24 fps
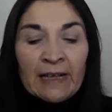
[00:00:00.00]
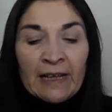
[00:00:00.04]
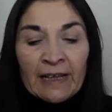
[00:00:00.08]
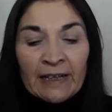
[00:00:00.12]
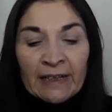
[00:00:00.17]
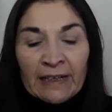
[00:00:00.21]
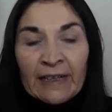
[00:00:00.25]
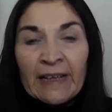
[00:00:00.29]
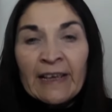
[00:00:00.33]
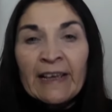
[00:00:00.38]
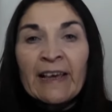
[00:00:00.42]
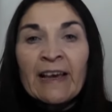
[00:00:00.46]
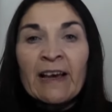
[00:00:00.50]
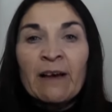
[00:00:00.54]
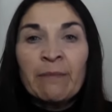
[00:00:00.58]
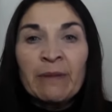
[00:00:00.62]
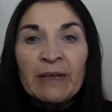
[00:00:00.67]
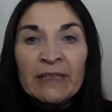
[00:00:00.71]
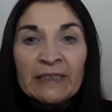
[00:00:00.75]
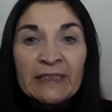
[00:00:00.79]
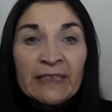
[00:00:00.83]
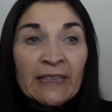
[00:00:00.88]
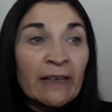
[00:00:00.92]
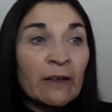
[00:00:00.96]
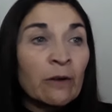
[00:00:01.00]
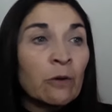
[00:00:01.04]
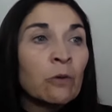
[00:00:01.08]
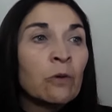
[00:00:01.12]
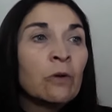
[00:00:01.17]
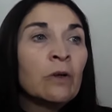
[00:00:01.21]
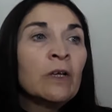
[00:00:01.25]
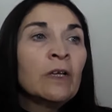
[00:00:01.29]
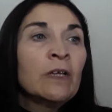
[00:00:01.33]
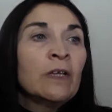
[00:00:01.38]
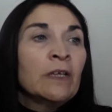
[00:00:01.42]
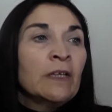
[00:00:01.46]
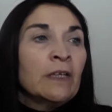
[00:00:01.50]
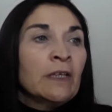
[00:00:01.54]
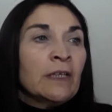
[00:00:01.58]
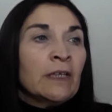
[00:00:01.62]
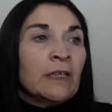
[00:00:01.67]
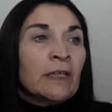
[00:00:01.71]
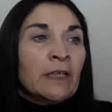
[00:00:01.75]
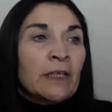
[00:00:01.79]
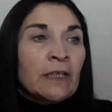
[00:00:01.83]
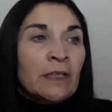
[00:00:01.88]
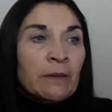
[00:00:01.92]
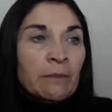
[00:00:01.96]
Larrea, Mateu,
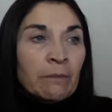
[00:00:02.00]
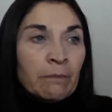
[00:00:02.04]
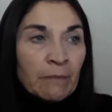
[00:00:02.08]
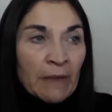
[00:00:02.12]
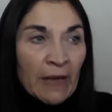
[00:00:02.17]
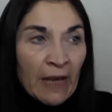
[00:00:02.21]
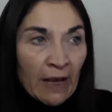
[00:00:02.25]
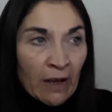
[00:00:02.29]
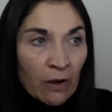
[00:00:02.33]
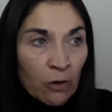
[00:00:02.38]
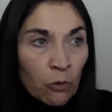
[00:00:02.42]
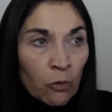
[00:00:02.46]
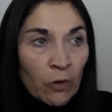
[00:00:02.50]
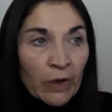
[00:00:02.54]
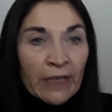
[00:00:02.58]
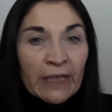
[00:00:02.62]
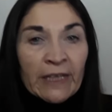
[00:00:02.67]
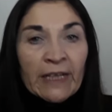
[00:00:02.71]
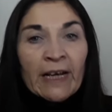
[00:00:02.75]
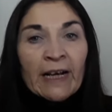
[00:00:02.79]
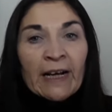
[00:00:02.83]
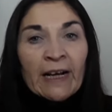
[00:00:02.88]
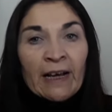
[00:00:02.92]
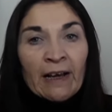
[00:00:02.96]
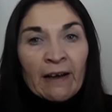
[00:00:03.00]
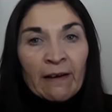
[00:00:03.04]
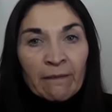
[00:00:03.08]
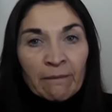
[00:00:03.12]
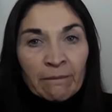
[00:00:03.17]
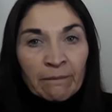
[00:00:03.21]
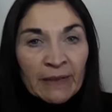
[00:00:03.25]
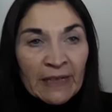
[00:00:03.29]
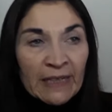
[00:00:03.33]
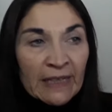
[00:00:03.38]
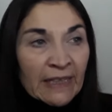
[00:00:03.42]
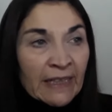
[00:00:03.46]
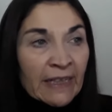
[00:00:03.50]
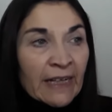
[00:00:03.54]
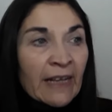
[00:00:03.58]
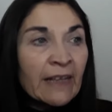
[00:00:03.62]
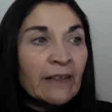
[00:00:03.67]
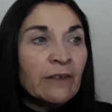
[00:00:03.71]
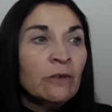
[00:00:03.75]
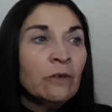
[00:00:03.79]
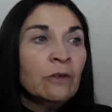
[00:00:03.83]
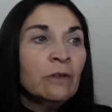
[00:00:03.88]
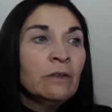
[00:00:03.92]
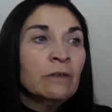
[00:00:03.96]
Ascuénaga,
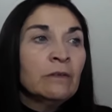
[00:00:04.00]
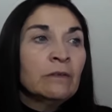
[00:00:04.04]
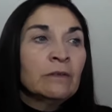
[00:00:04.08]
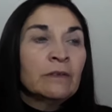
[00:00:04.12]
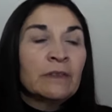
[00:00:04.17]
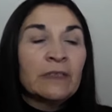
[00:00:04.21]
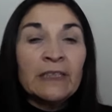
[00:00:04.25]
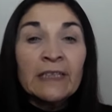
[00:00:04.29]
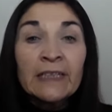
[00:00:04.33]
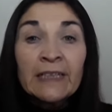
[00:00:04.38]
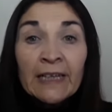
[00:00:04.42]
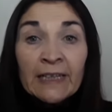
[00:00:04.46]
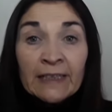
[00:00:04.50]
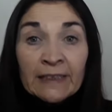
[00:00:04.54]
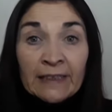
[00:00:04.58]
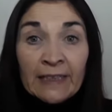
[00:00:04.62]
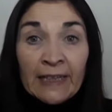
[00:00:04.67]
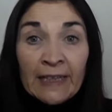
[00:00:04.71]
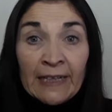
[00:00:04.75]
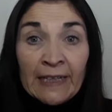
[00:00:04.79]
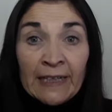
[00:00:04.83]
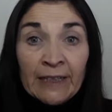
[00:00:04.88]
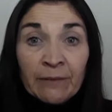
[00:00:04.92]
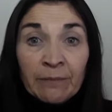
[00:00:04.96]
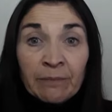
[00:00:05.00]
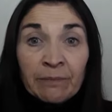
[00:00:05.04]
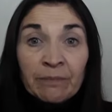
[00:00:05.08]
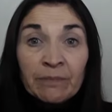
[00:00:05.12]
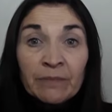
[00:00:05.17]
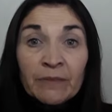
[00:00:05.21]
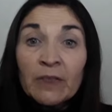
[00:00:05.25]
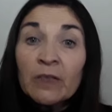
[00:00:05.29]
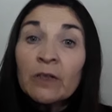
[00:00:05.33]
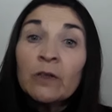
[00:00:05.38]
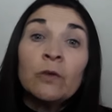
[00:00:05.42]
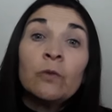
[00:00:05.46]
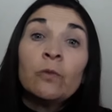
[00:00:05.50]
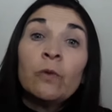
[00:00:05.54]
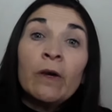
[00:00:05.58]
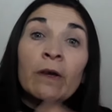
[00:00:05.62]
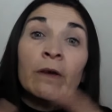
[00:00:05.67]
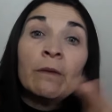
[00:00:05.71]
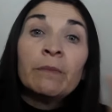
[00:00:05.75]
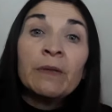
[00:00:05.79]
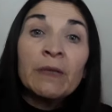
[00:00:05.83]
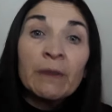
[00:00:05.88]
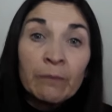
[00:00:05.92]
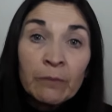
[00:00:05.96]
Belgrano y Castelli.
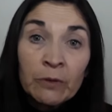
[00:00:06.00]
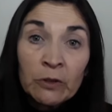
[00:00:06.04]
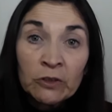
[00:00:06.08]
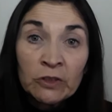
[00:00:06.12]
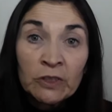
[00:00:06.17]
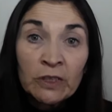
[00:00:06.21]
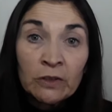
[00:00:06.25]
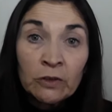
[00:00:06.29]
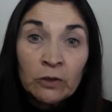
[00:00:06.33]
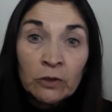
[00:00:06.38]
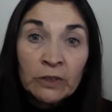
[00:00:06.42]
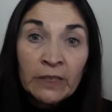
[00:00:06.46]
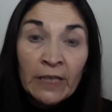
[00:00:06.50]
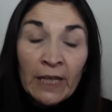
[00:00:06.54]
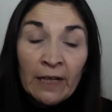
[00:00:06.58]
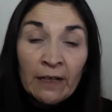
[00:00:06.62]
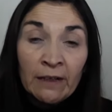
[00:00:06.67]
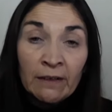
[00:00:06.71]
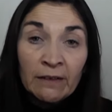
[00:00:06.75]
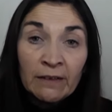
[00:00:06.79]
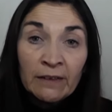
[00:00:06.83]
Nueve miembros en total.